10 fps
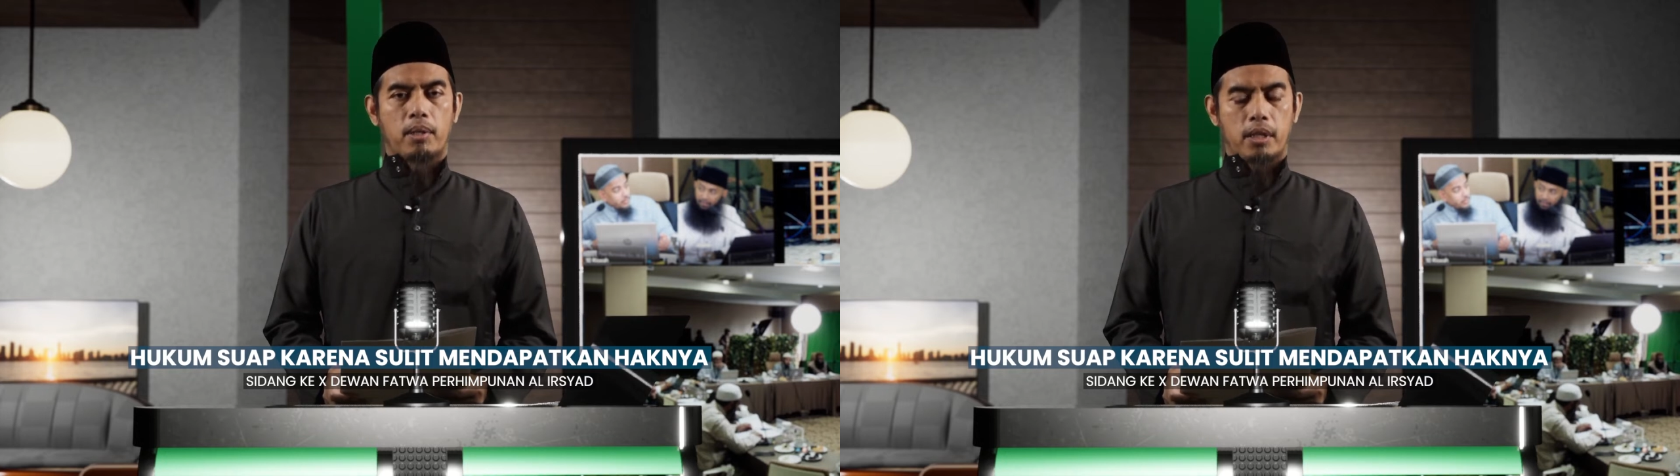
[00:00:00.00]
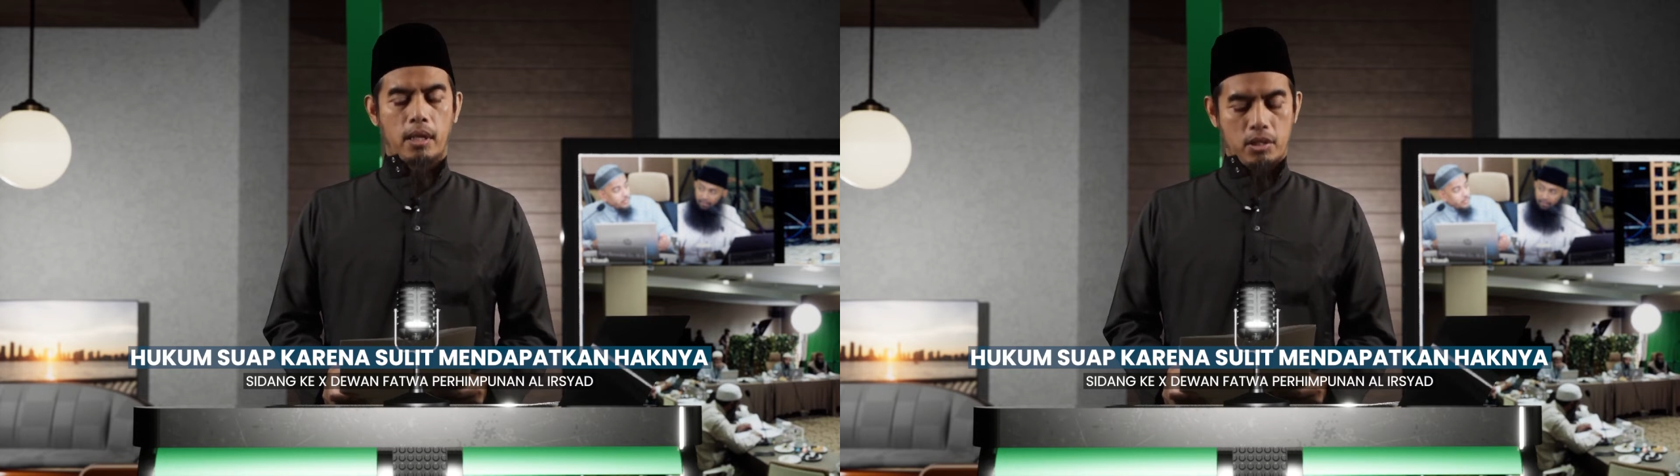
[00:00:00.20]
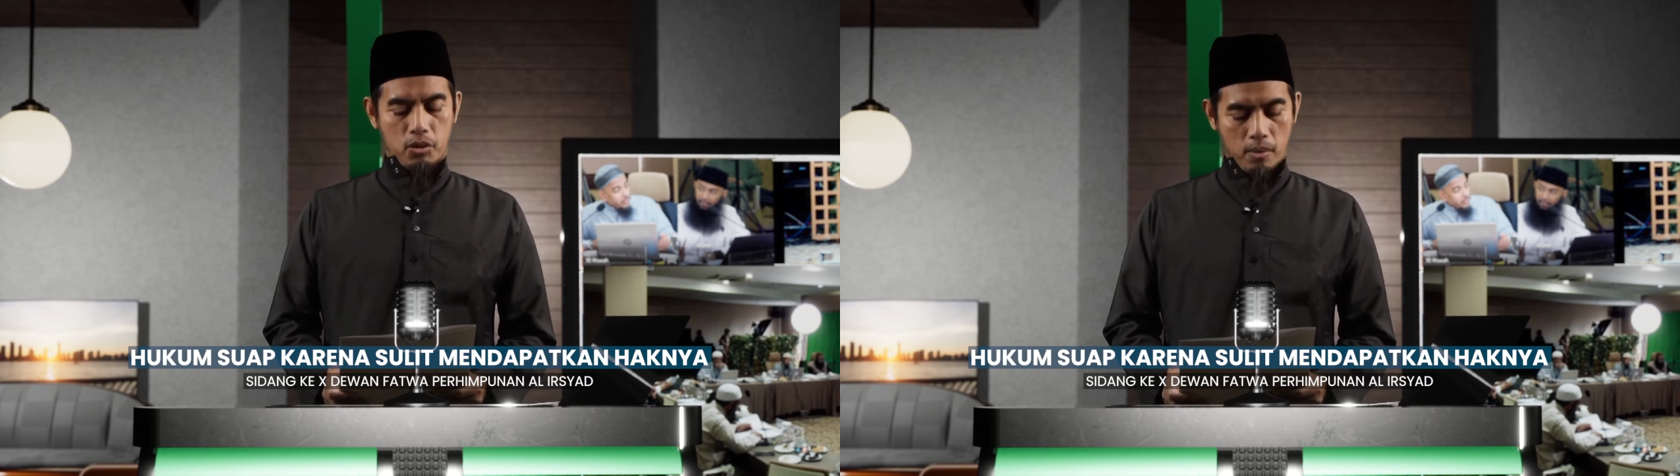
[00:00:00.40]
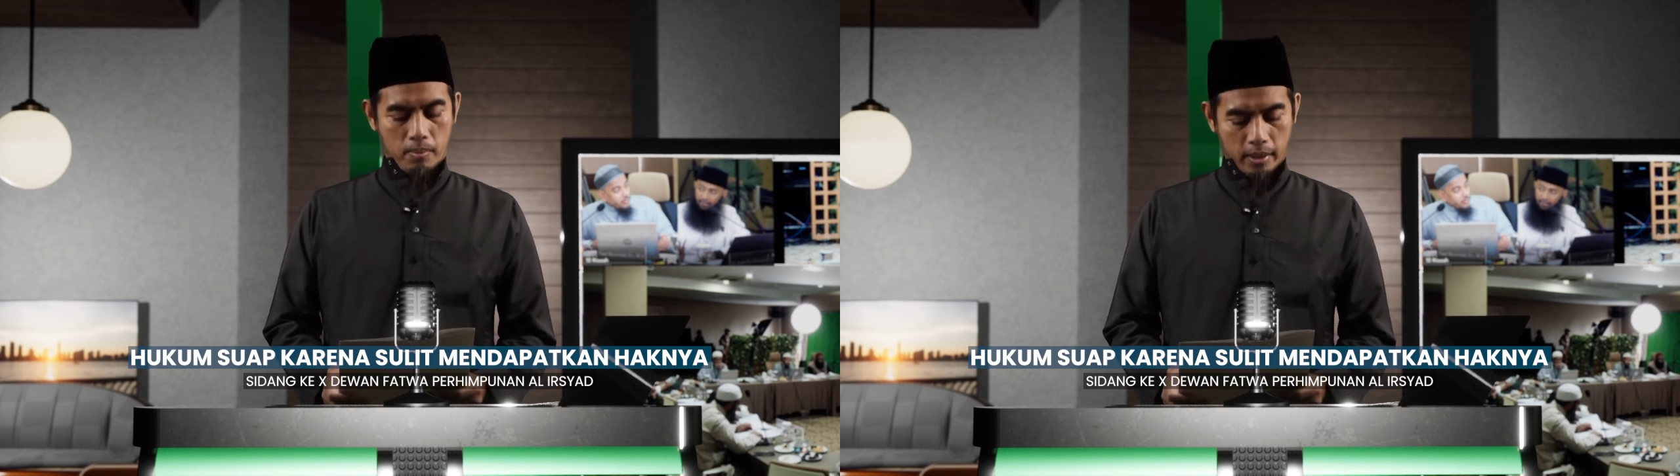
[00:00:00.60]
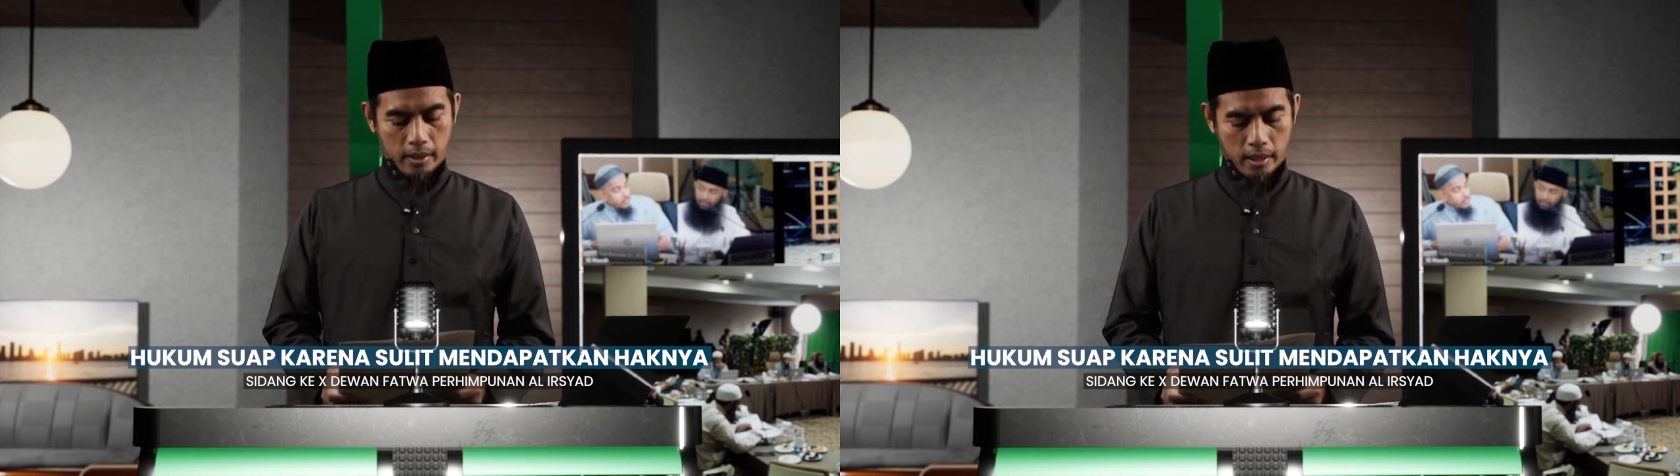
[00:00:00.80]
masalah suap
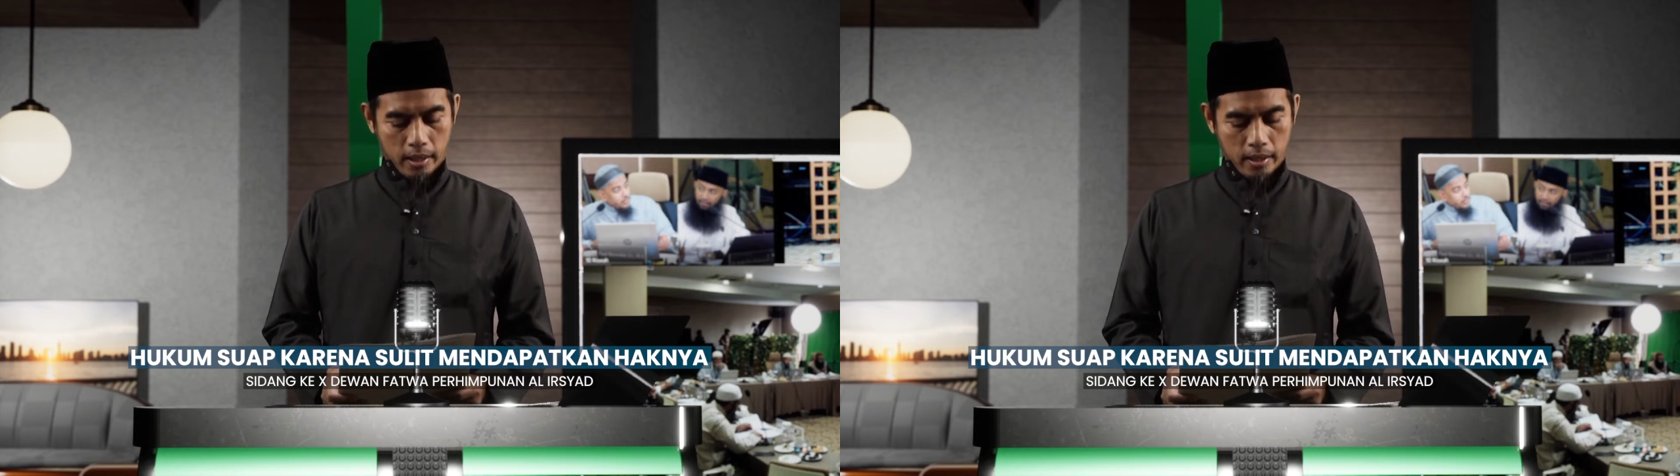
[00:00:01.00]
adalah